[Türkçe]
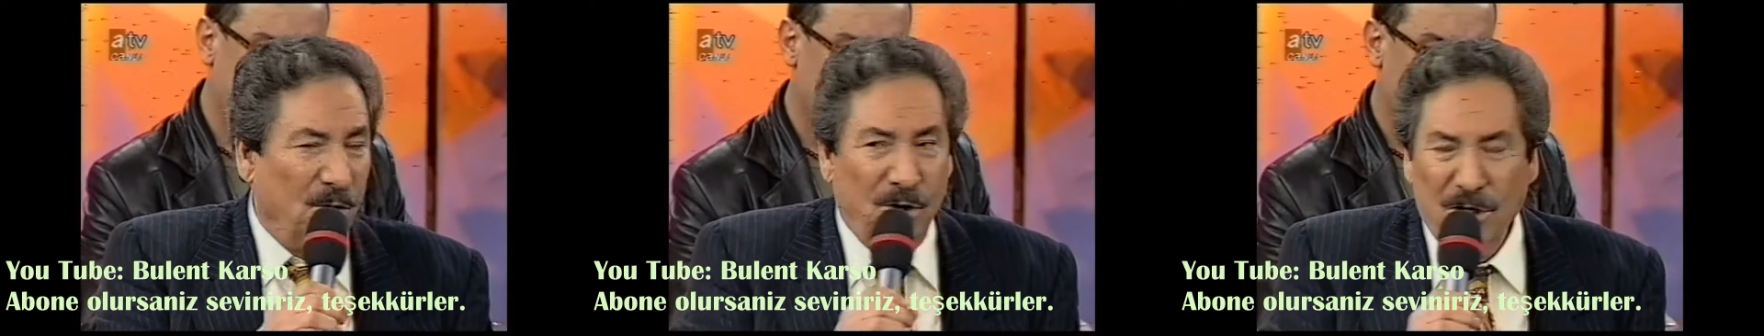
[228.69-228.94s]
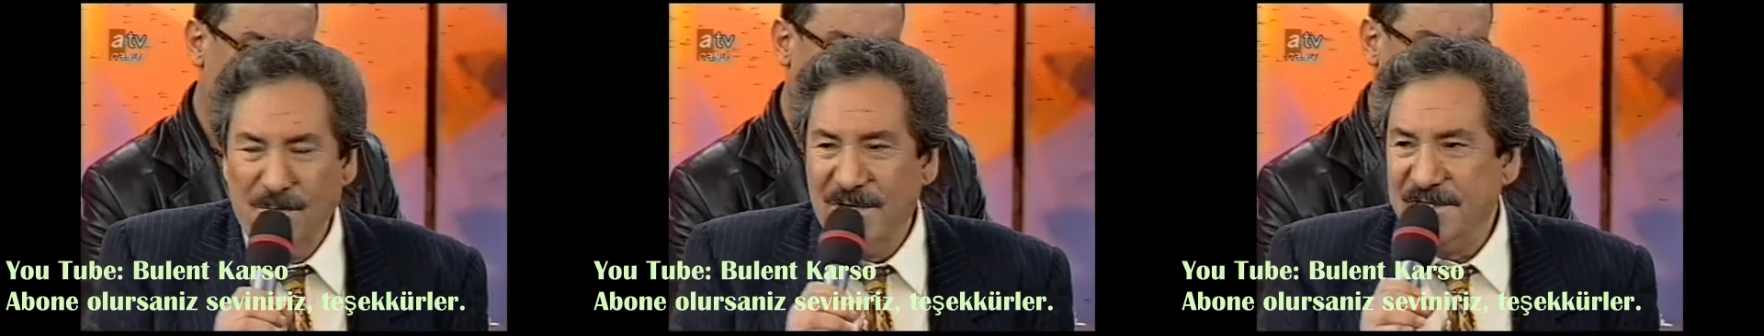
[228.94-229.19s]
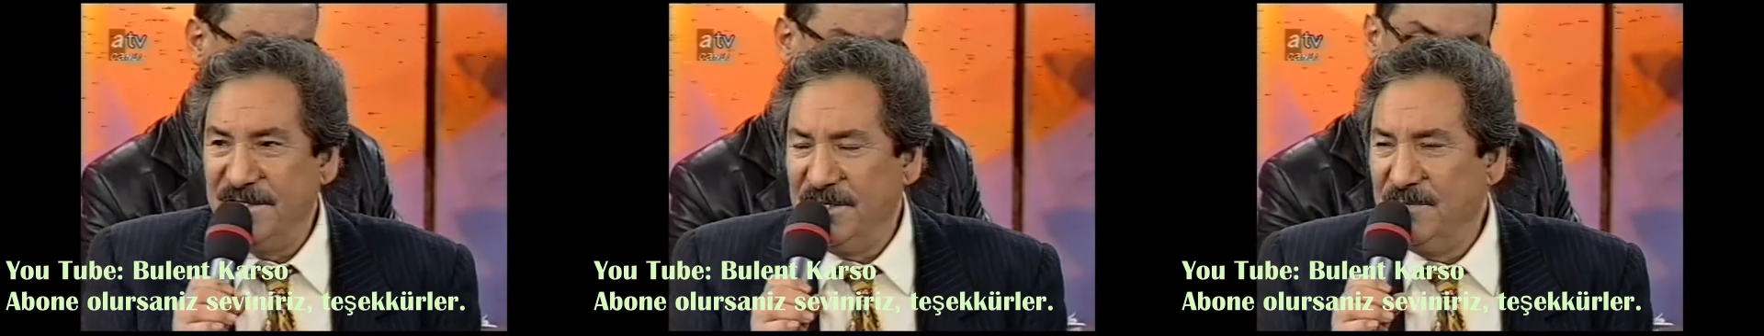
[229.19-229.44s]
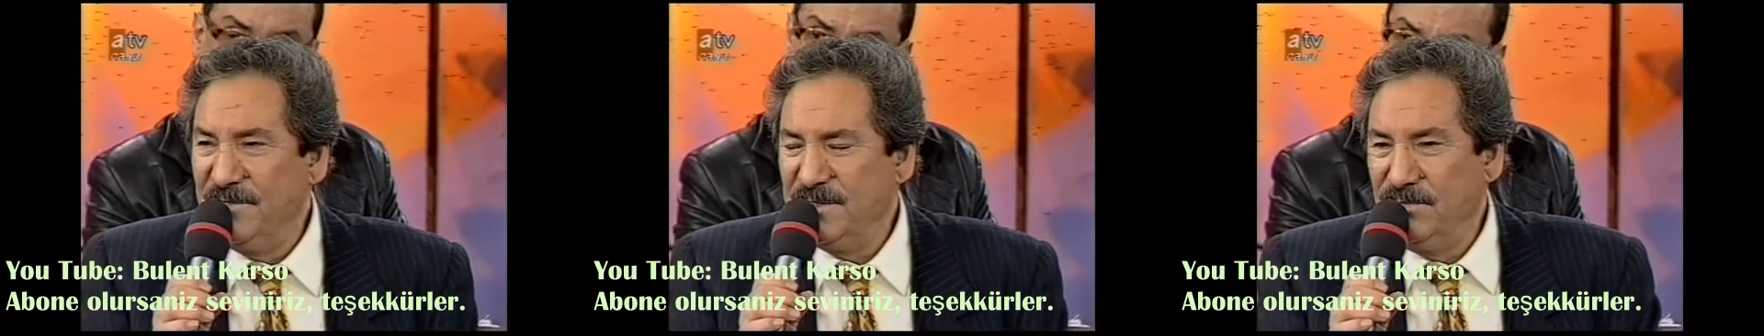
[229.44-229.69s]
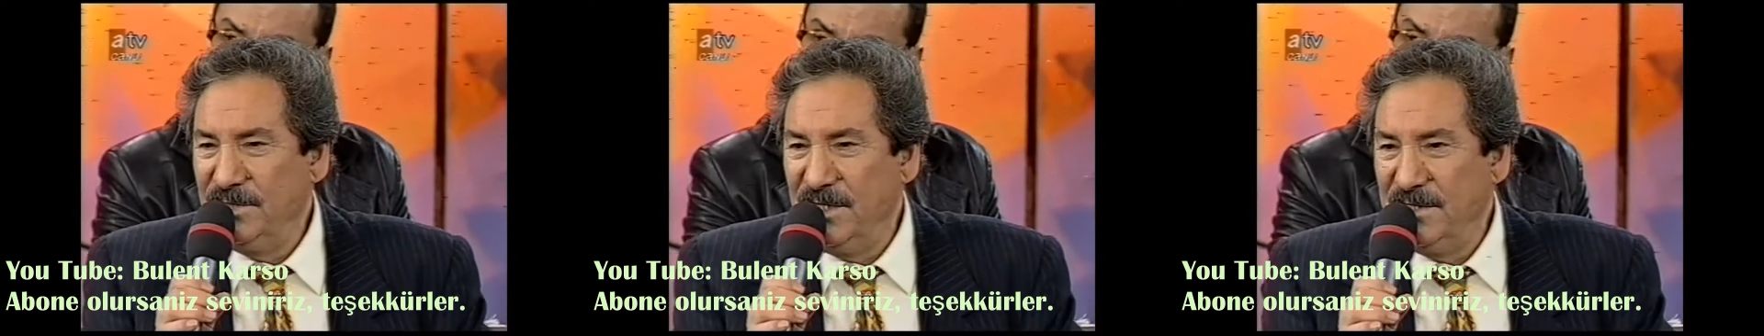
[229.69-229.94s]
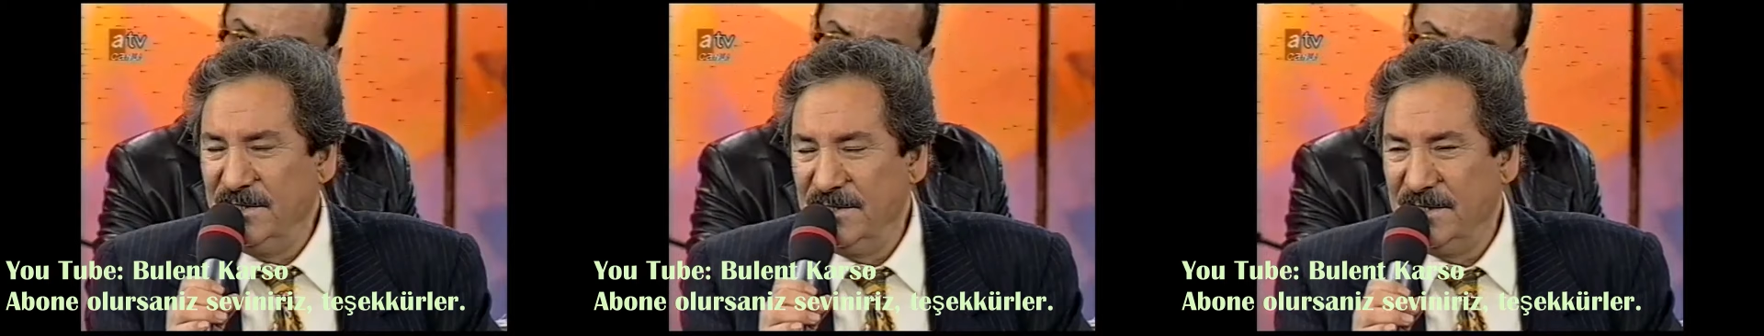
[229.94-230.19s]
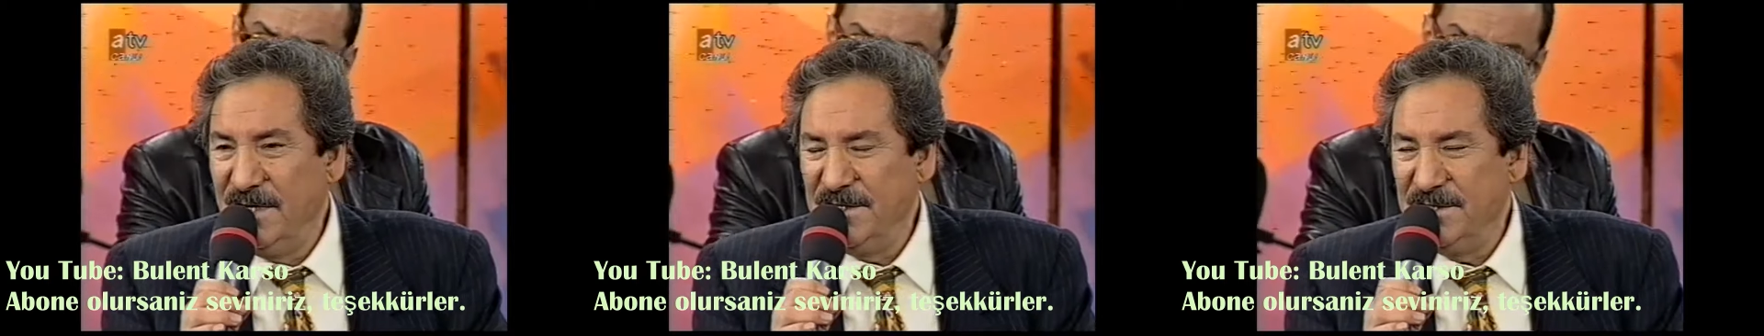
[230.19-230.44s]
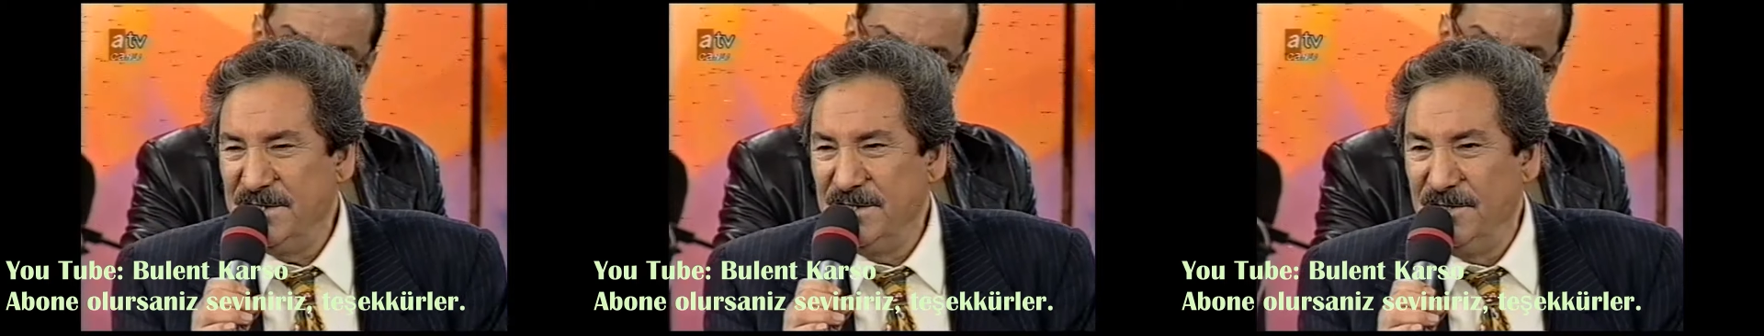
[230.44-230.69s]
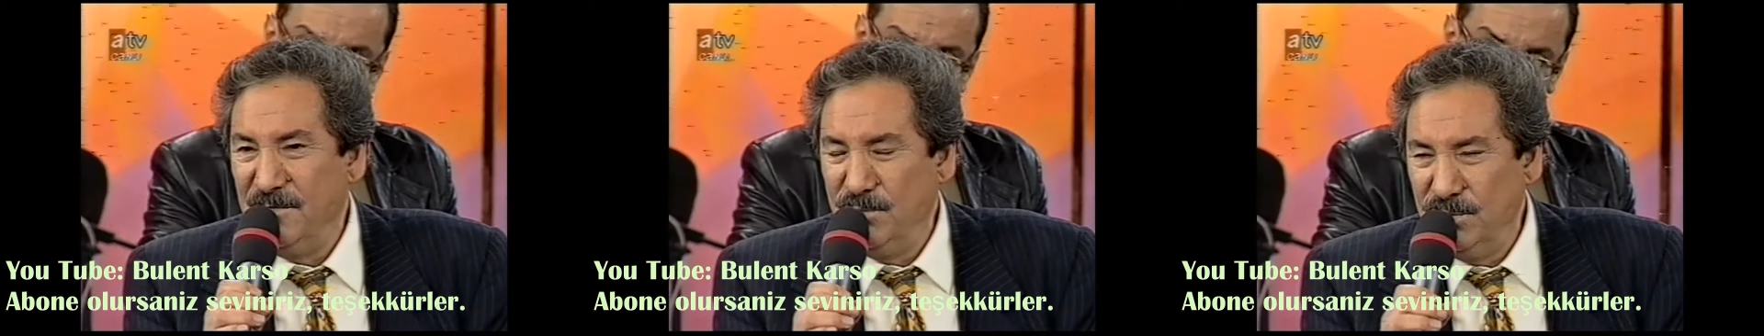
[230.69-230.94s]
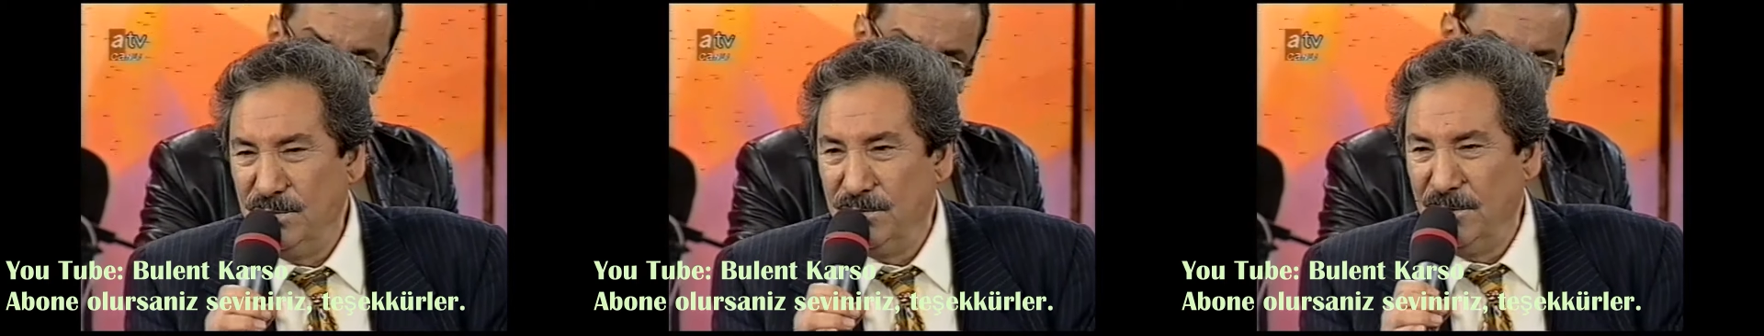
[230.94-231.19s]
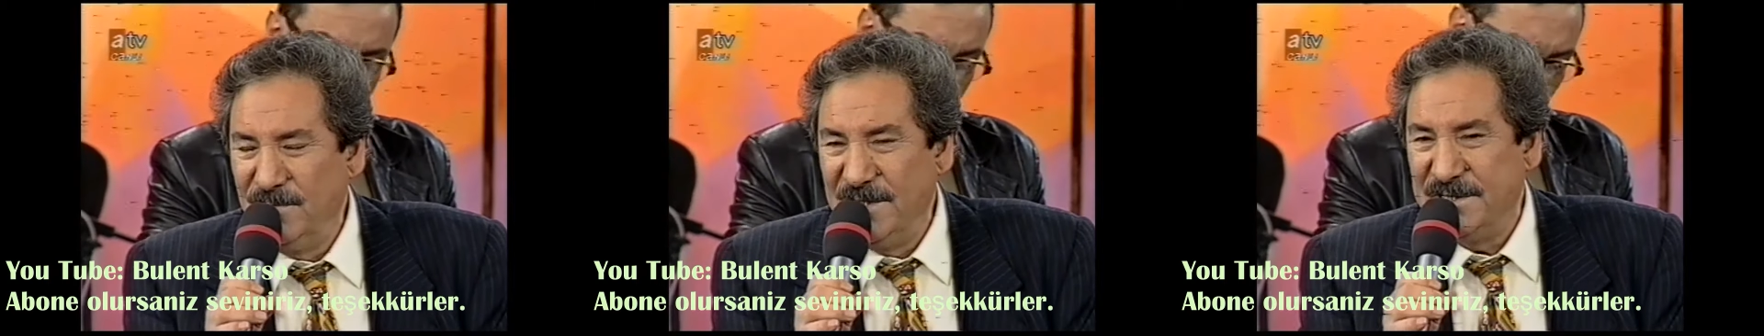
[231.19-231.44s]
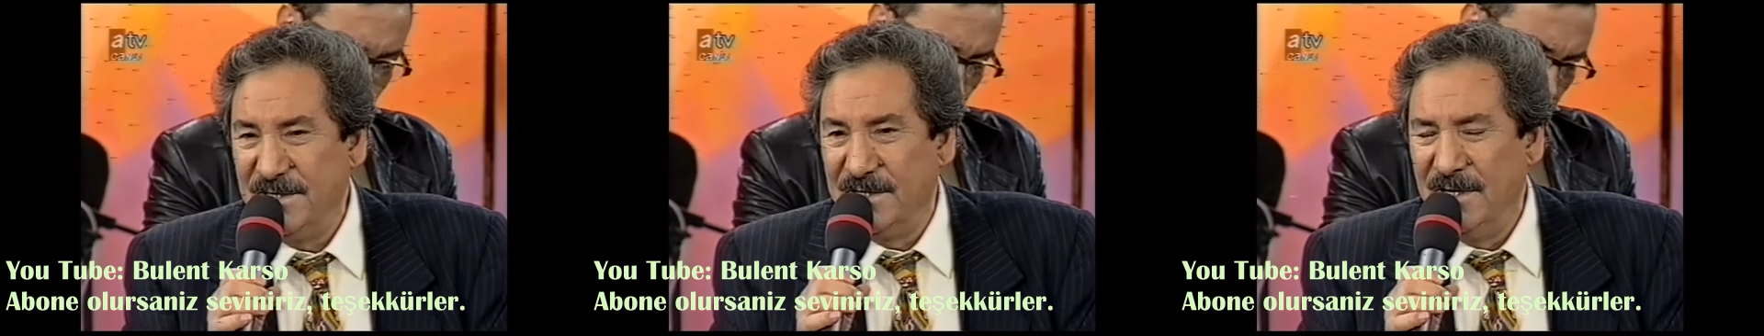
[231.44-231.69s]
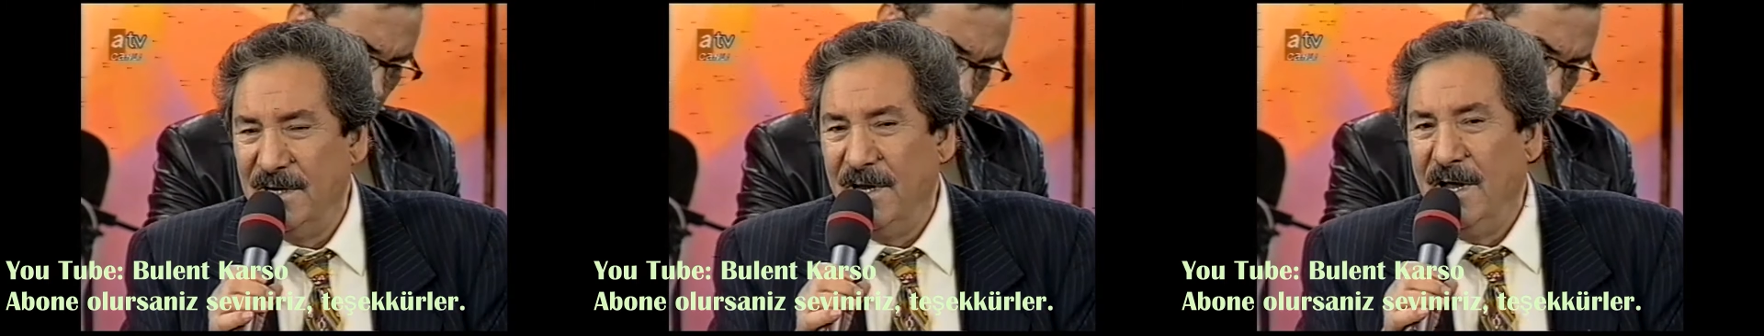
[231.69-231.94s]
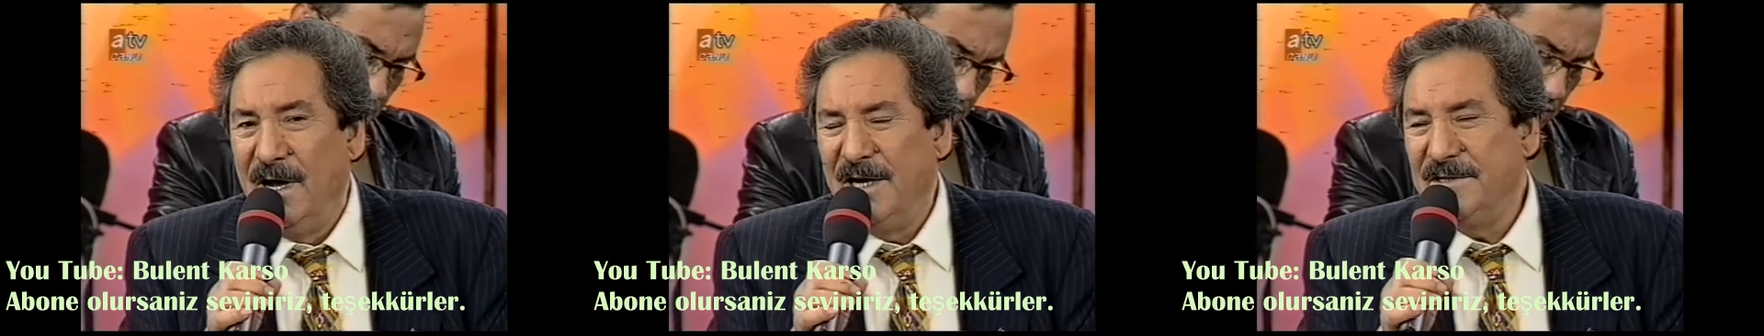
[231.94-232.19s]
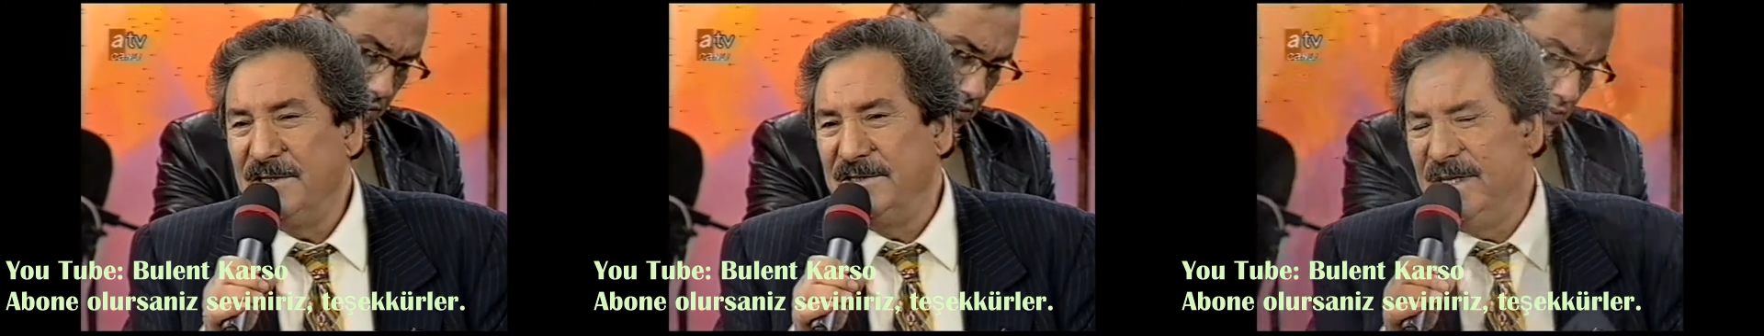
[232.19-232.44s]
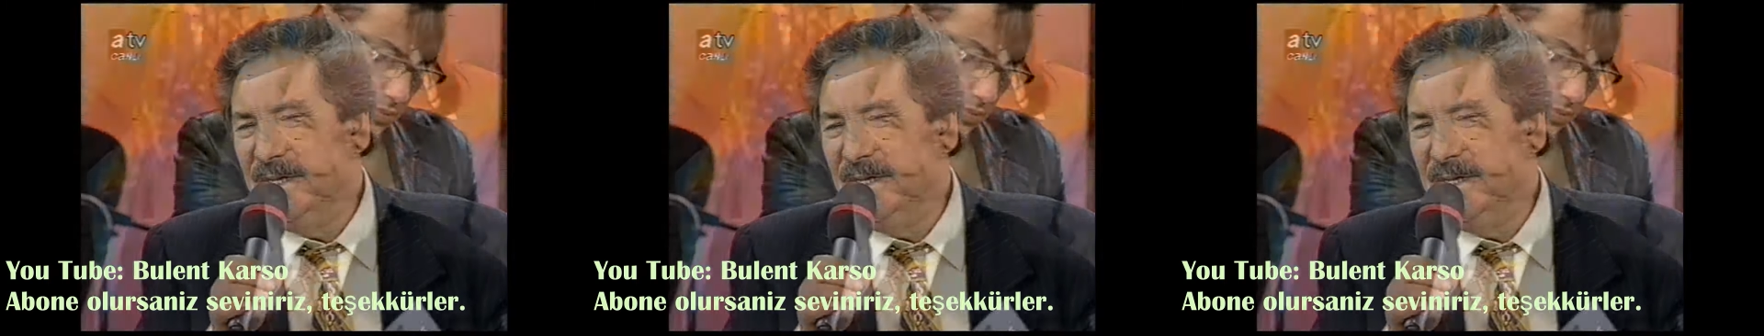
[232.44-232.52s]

Olmaz yani biz bunların karşısında bugün olmazsak artık